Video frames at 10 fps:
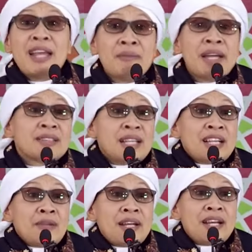baik-baik
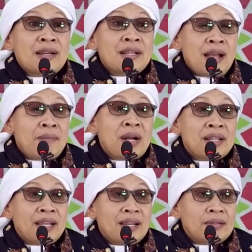tanya kepada
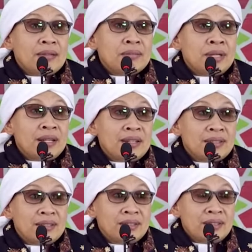abangnya. Bang,